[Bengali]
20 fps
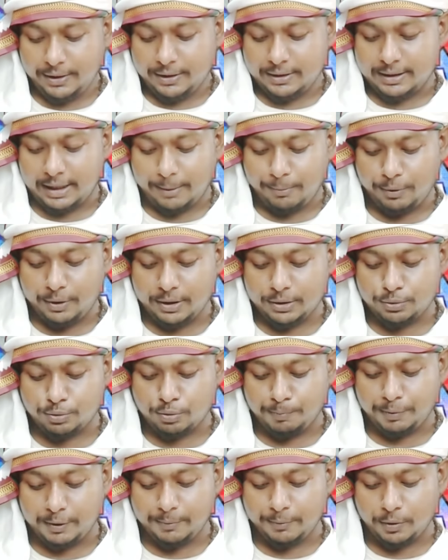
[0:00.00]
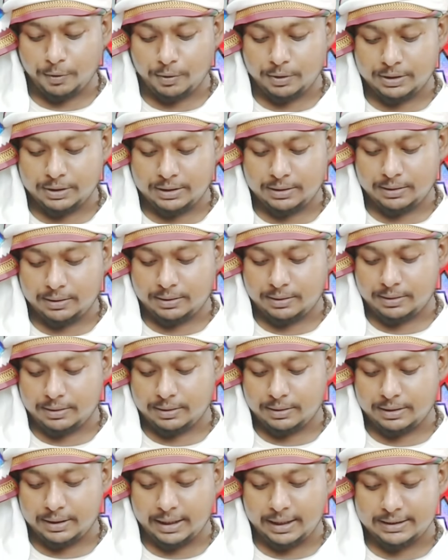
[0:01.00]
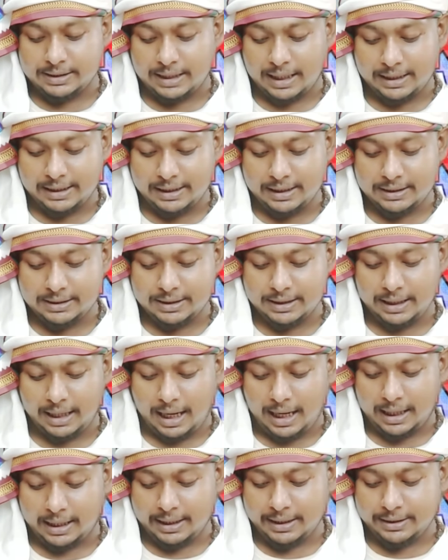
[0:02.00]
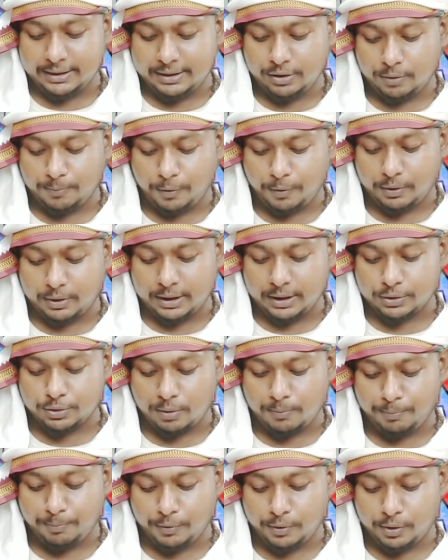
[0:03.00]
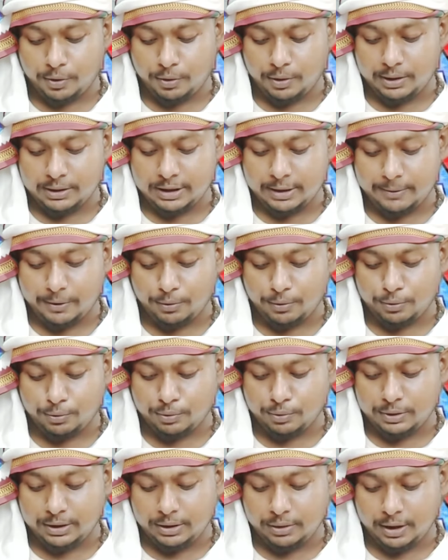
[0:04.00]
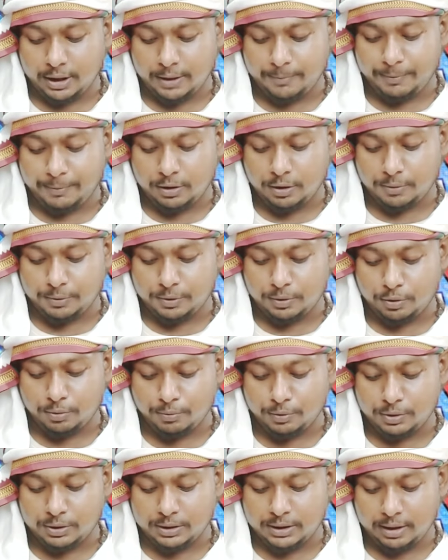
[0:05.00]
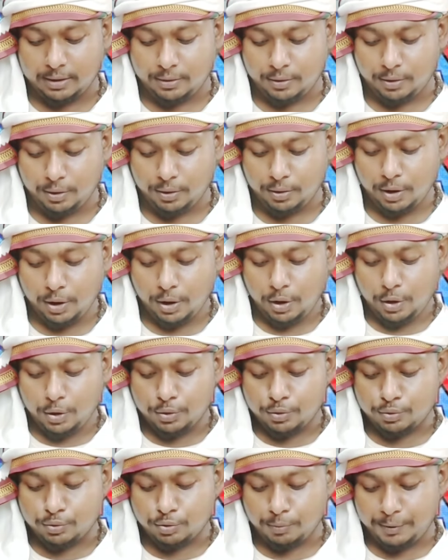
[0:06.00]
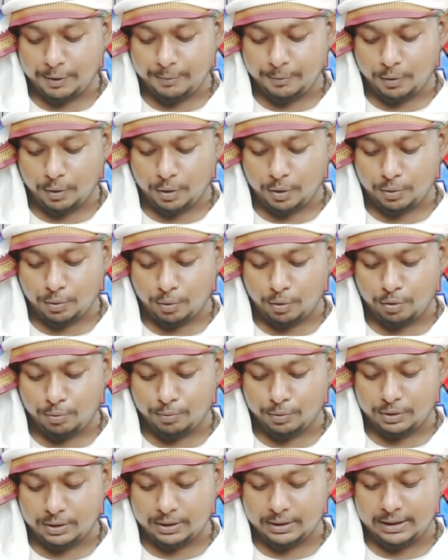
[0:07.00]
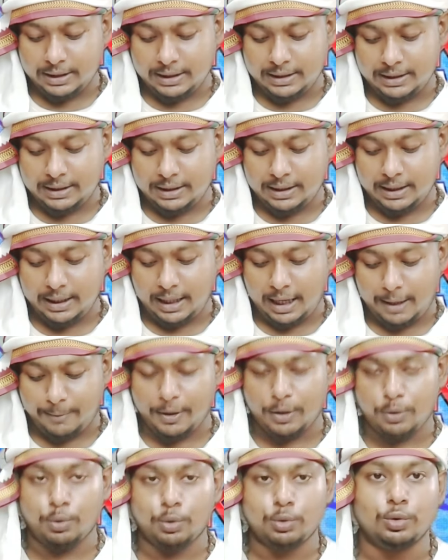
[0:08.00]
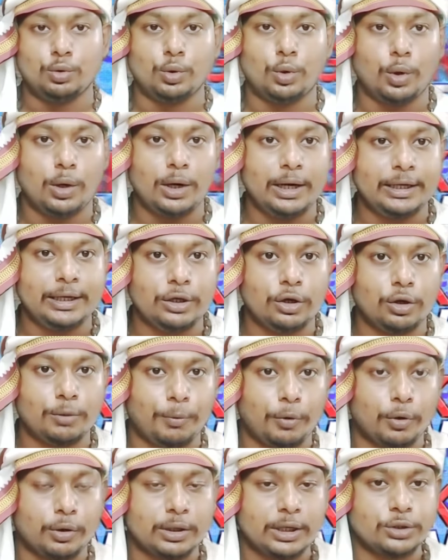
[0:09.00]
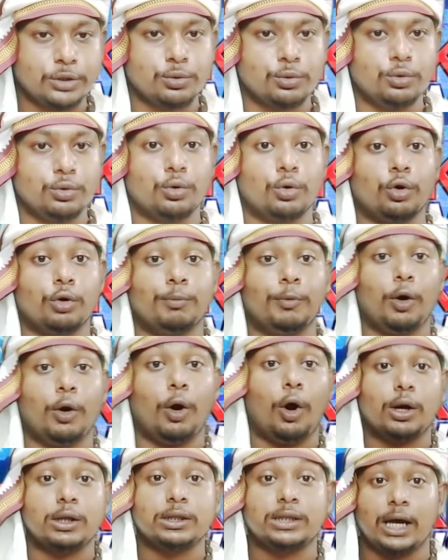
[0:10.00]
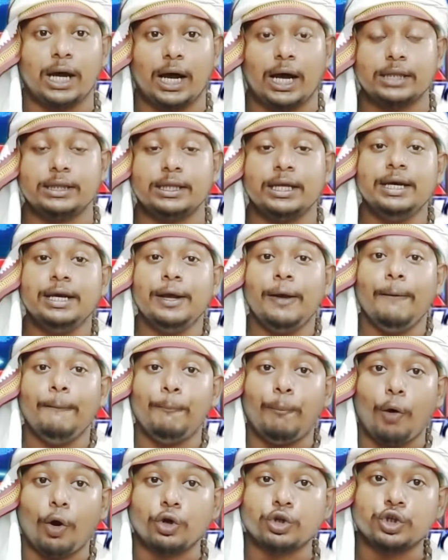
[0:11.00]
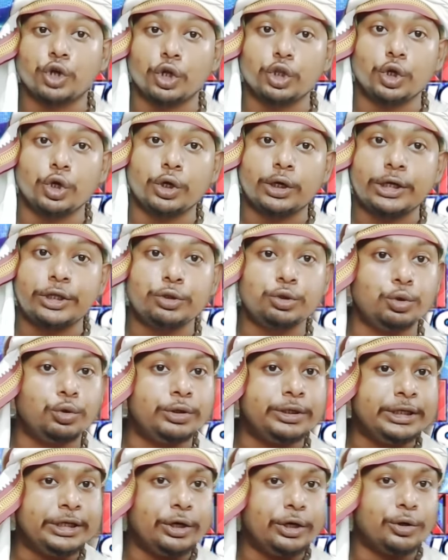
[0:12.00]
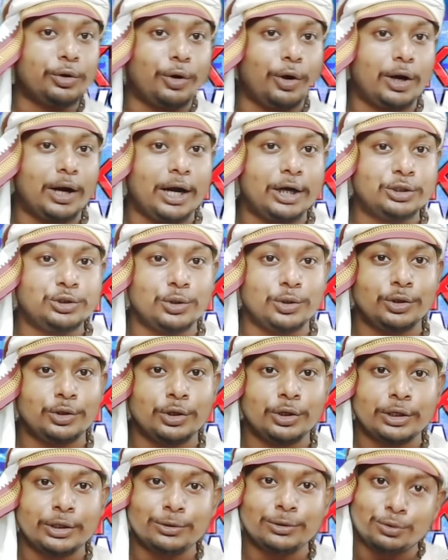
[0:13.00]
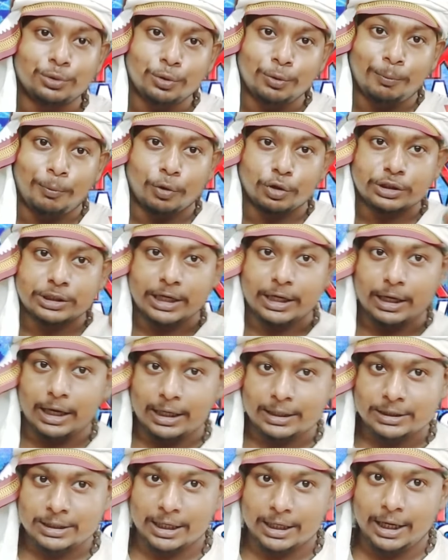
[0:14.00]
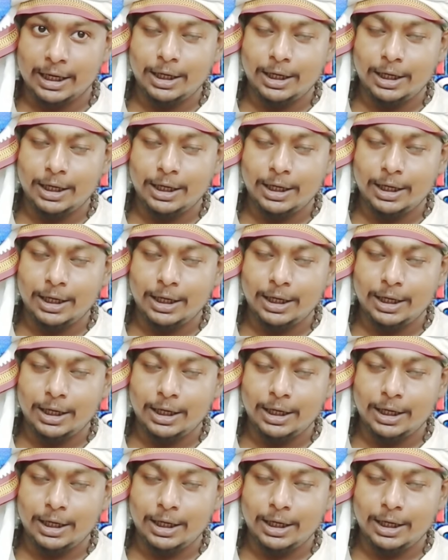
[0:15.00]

তেমনি সুপ্রিম কোর্টে জানিয়েছি আগের নিয়োগ প্রক্রিয়া সম্পন্ন হয়েছে এবার নতুন নিয়োগের বিজ্ঞপ্তি অনুমতি দেওয়া হোক সুপ্রিম কোর্ট অনুমতি দিয়ে দিলে আবার নতুন করে নিয়োগ প্রক্রিয়া শুরু করব অর্থাৎ পর্ষদও কিন্তু নিয়োগ করার জন্য কিন্তু বসে আছে